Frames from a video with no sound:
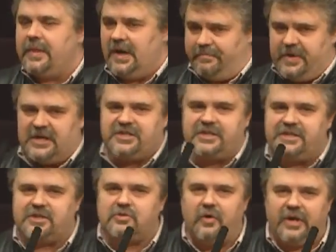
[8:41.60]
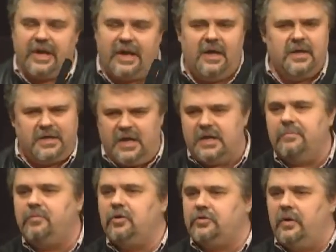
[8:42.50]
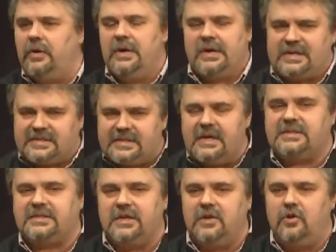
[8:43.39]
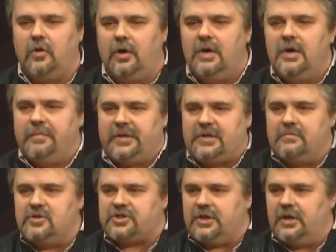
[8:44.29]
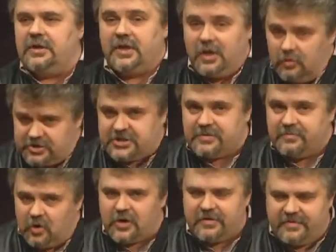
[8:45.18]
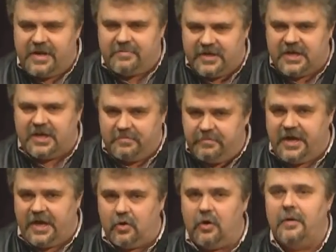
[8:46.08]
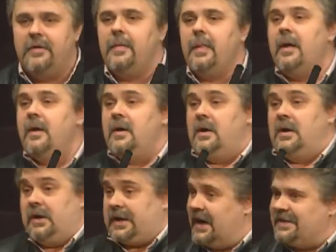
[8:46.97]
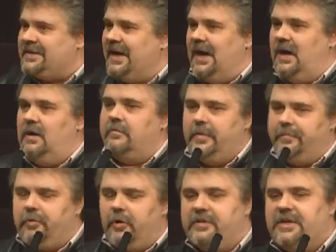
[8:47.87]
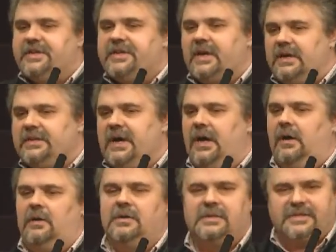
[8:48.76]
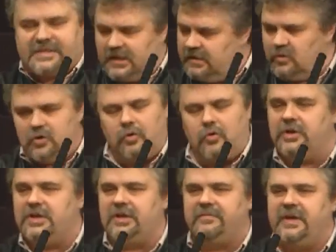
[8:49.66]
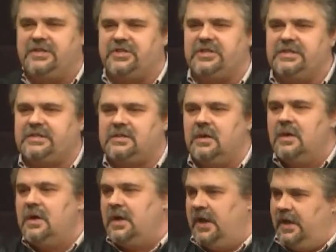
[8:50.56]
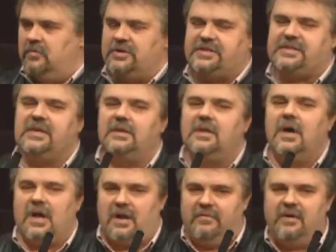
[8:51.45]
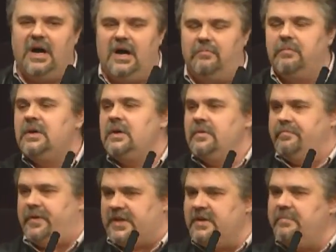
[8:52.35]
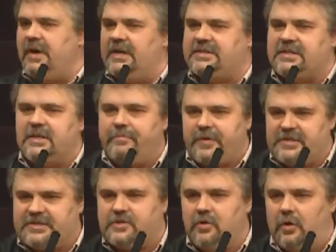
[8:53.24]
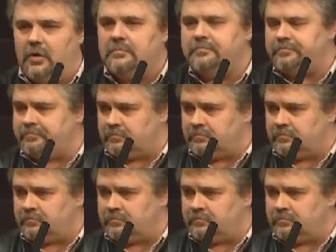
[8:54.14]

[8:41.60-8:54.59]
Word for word: опять же история, я не буду касаться ее, потому что не очень много времени имею, когда, вы помните, когда Соломон уходит в вечность, и его сын Раваам поднимается на престол.